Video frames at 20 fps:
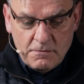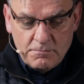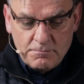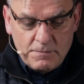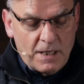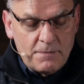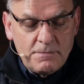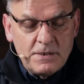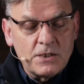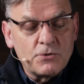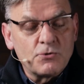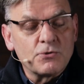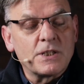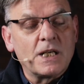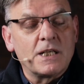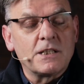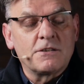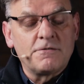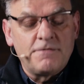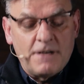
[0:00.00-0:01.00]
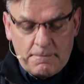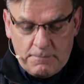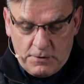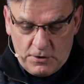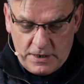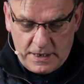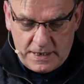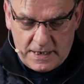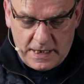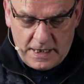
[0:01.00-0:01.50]
Mamy tutaj dwa
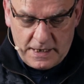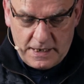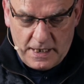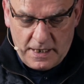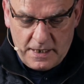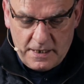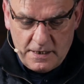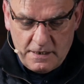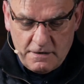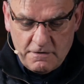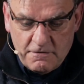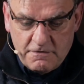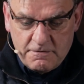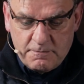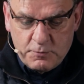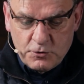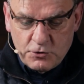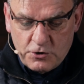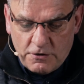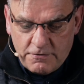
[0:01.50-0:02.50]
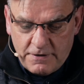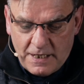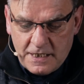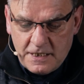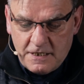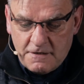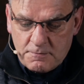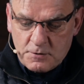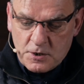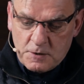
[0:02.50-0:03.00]
polecenia.
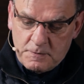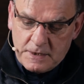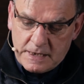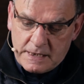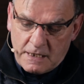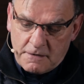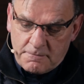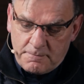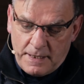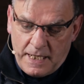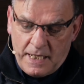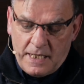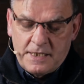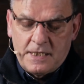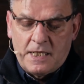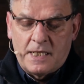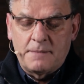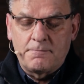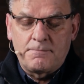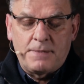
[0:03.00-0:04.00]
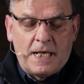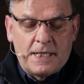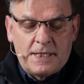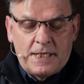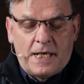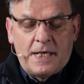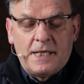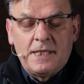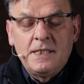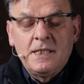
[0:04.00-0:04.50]
Wbudowanie w przybytek
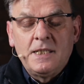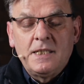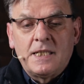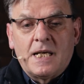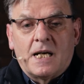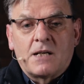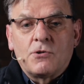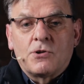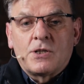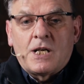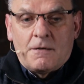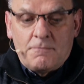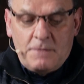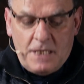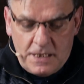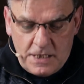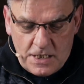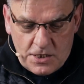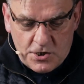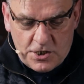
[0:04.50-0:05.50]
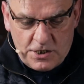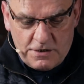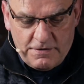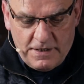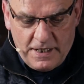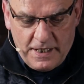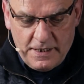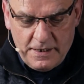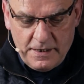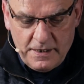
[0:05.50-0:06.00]
Pana, jako kamienie
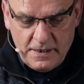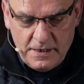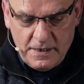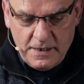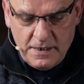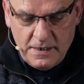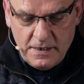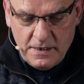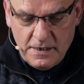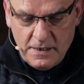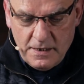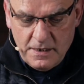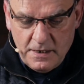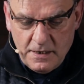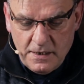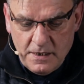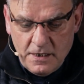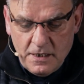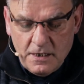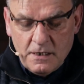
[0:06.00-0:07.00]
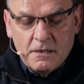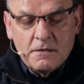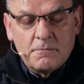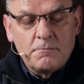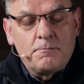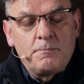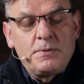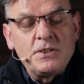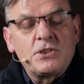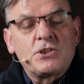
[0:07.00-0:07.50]
żywe –
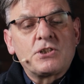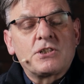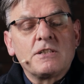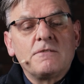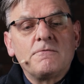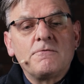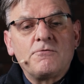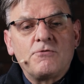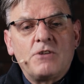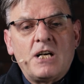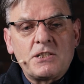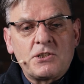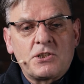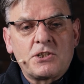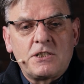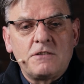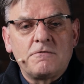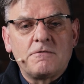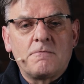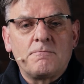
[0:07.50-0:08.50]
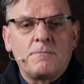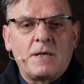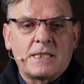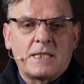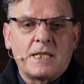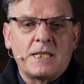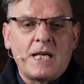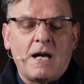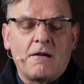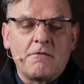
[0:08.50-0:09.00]
być tym właściwym
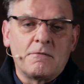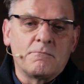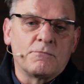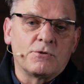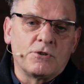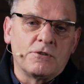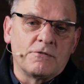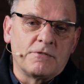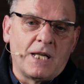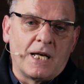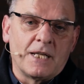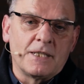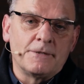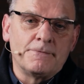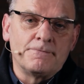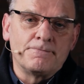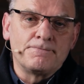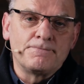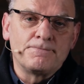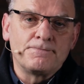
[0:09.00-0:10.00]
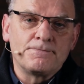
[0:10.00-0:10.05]
materiałem budowlanym.